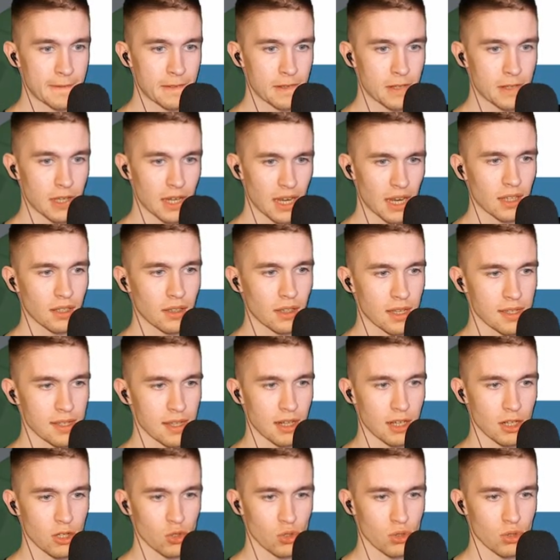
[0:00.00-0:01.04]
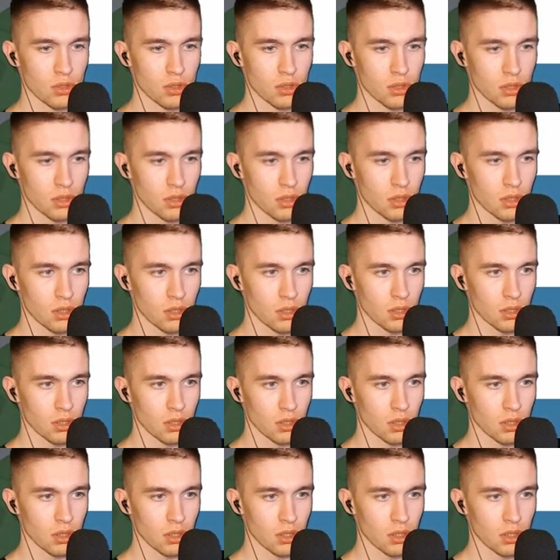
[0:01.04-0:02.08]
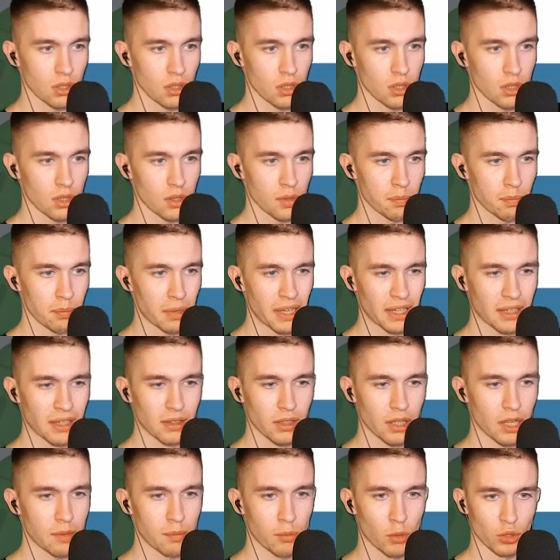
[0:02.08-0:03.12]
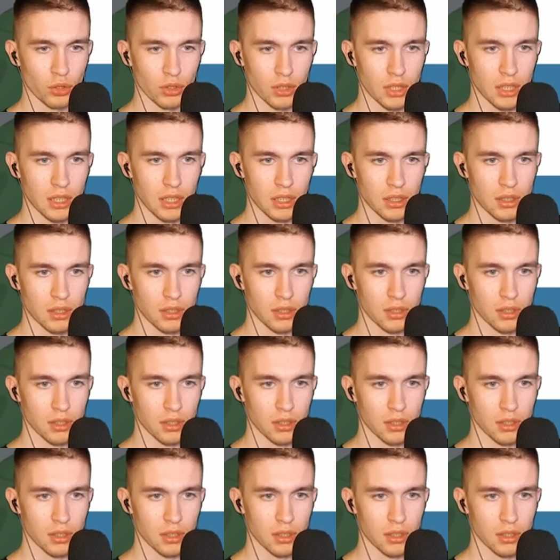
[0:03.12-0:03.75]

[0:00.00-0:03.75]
Реально глаза режет. Блеклый лимон нет,